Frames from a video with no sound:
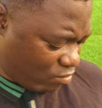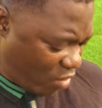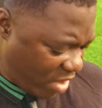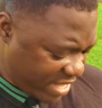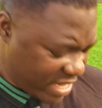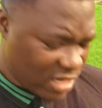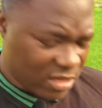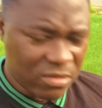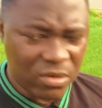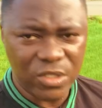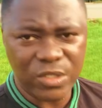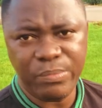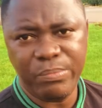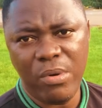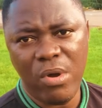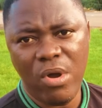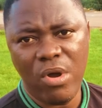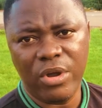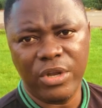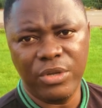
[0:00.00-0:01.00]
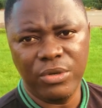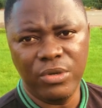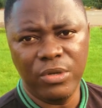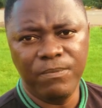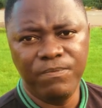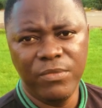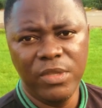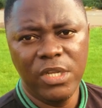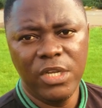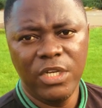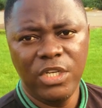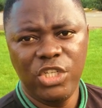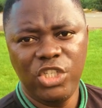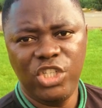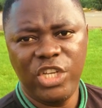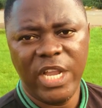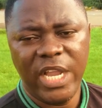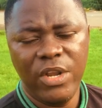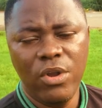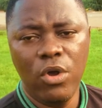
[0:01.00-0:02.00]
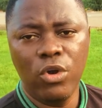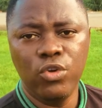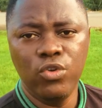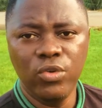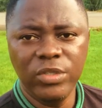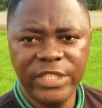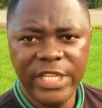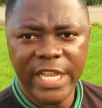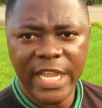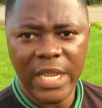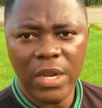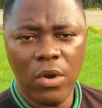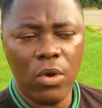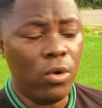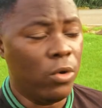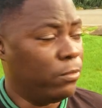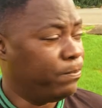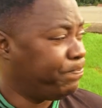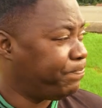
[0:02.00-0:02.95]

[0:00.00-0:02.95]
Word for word: moyens de transport que j'ai donc noté. Et donc,